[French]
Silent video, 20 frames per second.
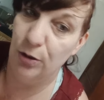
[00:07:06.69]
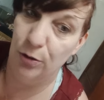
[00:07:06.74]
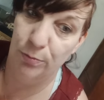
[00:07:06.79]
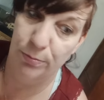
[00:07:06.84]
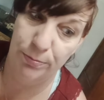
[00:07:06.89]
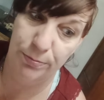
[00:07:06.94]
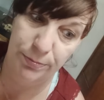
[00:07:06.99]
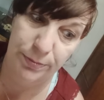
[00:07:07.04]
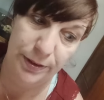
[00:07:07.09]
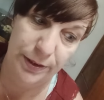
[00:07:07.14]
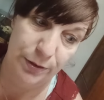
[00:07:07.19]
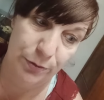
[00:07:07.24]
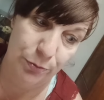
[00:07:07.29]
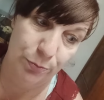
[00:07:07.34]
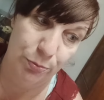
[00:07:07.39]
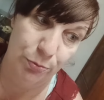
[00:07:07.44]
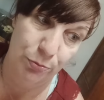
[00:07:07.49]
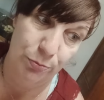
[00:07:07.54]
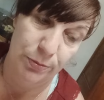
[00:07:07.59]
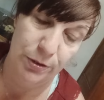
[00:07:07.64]
Mais euh,
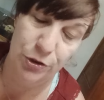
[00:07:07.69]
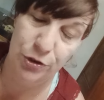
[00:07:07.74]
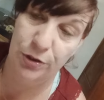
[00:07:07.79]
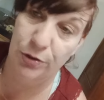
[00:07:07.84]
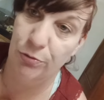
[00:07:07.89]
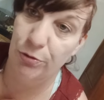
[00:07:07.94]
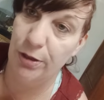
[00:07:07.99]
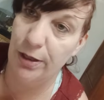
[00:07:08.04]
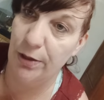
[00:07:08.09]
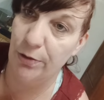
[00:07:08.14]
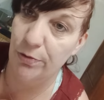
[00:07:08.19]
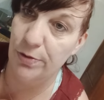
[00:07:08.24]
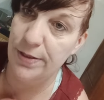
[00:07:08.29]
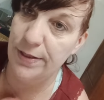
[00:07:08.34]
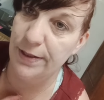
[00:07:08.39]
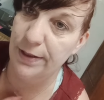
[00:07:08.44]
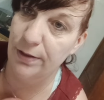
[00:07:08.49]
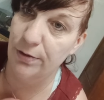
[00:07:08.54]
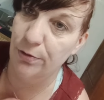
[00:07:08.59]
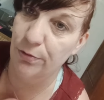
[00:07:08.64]
bon, ben, j'ai que
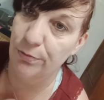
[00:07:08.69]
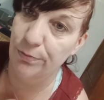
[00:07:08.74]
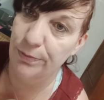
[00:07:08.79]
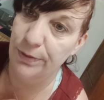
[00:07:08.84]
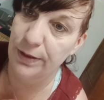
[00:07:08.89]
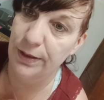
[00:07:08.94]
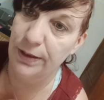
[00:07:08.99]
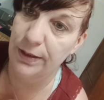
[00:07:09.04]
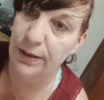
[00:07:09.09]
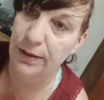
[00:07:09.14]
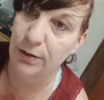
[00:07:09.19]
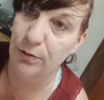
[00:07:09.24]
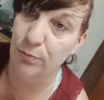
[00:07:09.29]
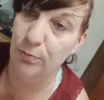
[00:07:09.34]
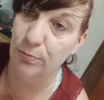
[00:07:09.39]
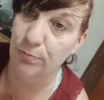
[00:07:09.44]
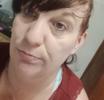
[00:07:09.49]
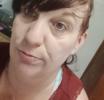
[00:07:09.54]
45 ans et euh,